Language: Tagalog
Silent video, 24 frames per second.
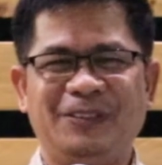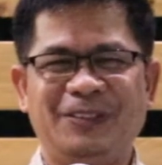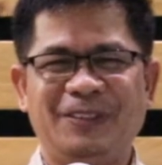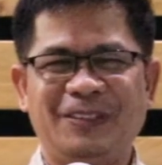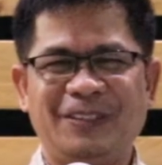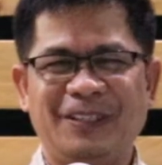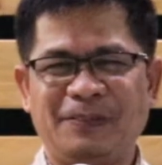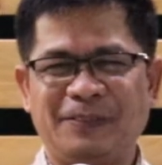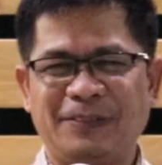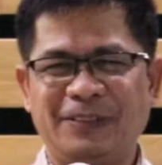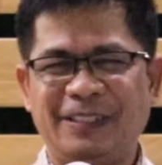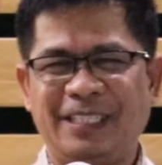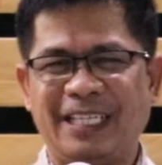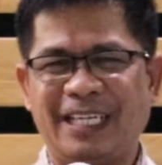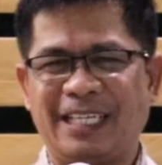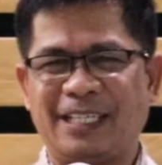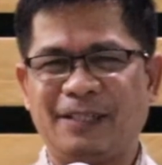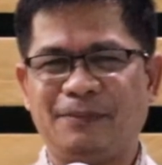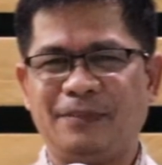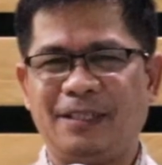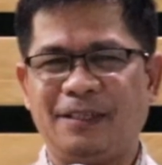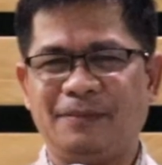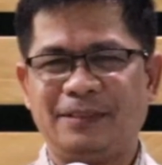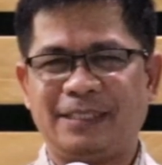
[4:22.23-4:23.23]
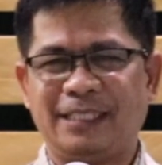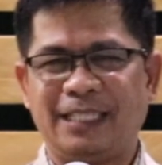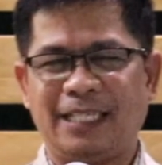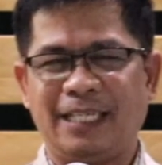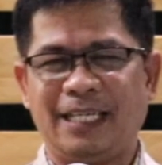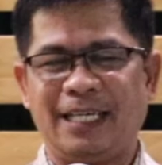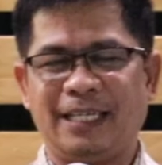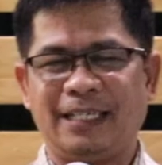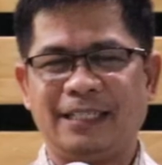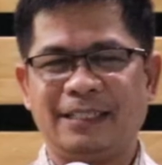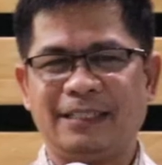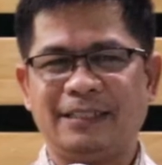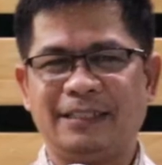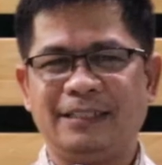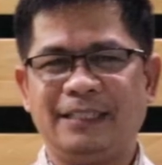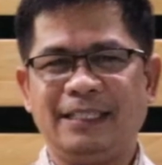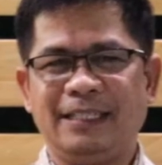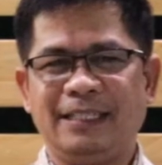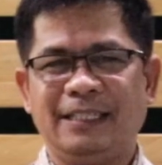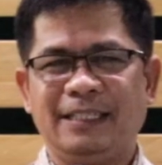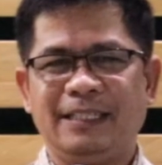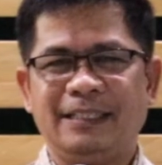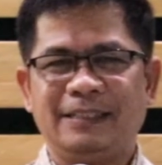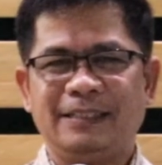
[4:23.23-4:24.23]
Nakaramdam siya ng
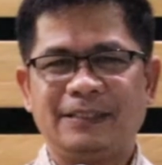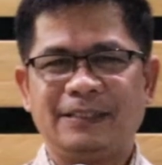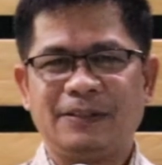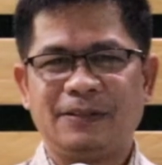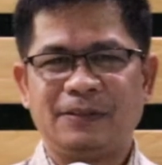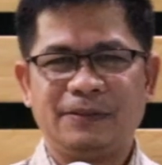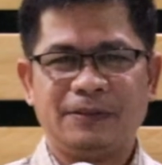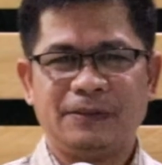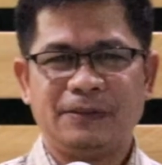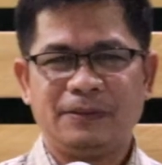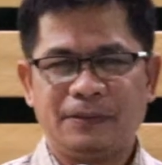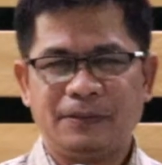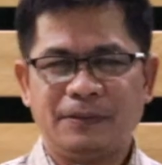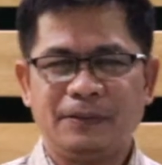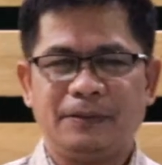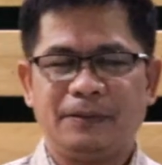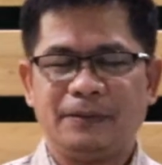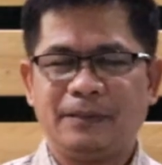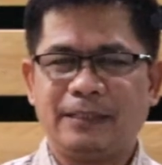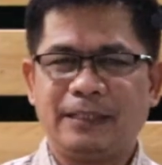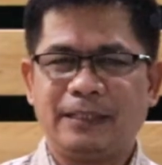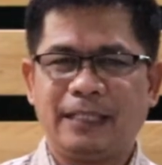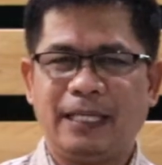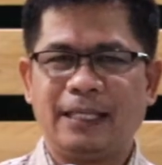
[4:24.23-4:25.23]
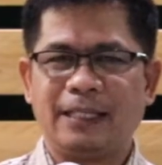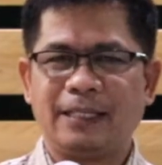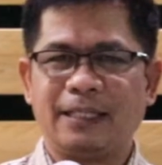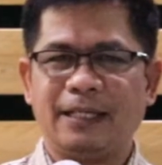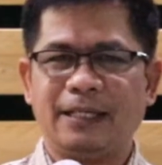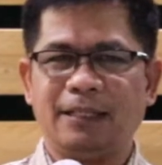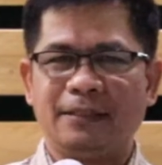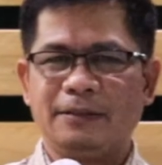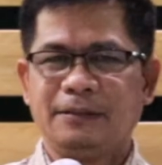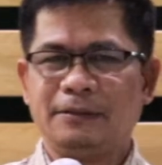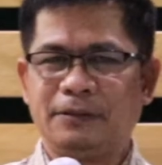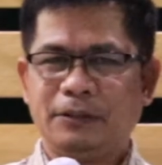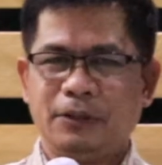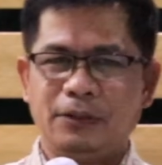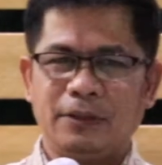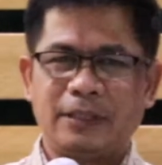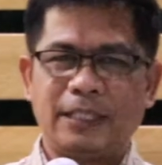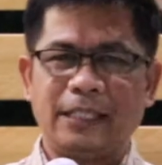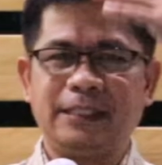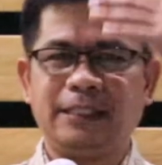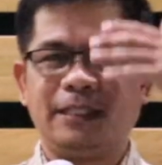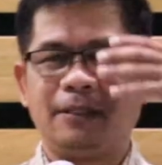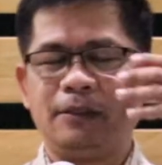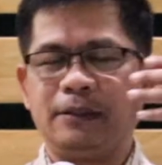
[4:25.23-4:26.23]
Siguro talagang yung
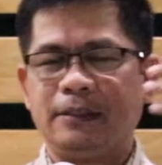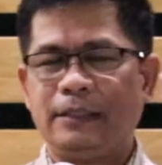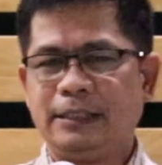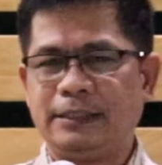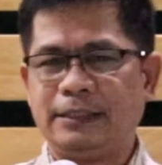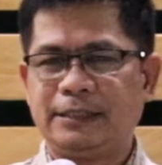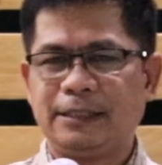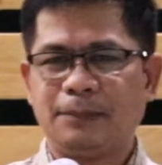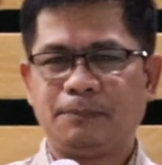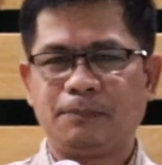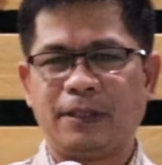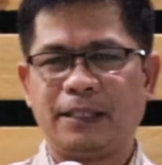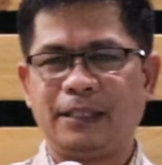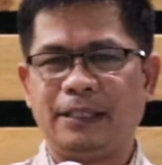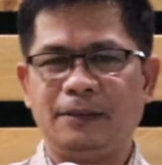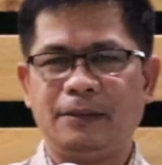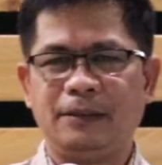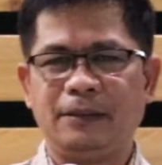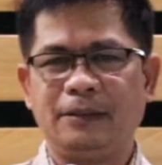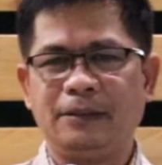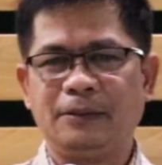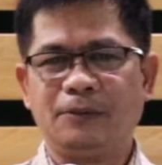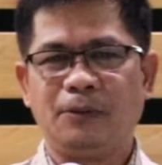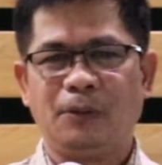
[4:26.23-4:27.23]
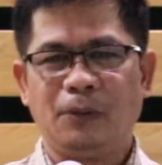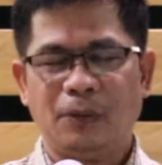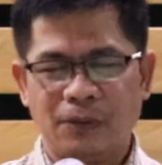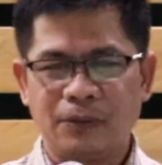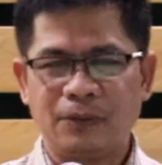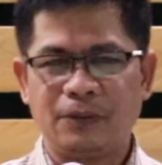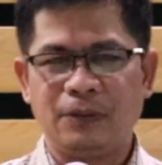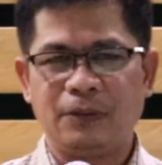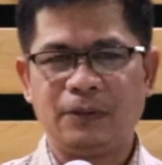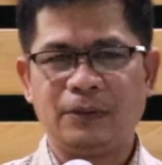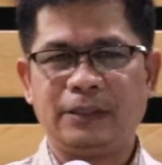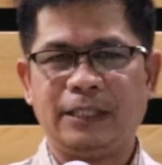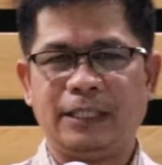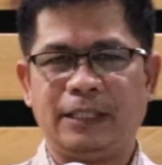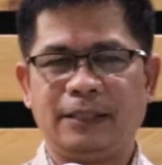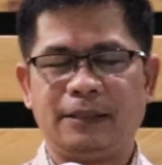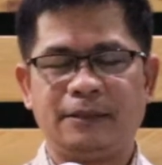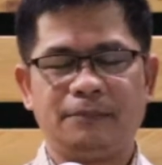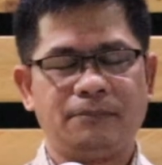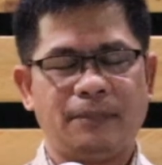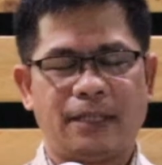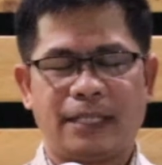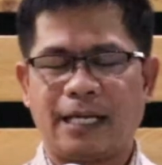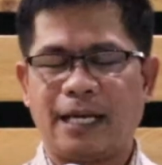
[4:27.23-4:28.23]
kanyang isip ay gulong-gulo din,
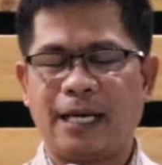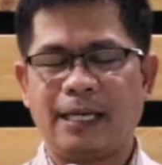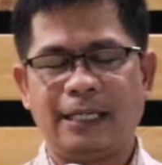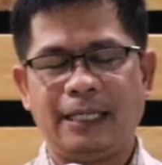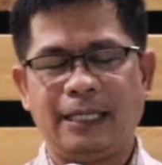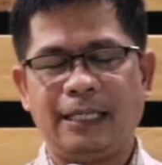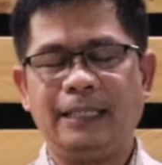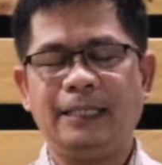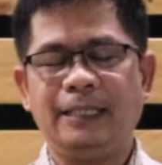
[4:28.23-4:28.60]
marahil,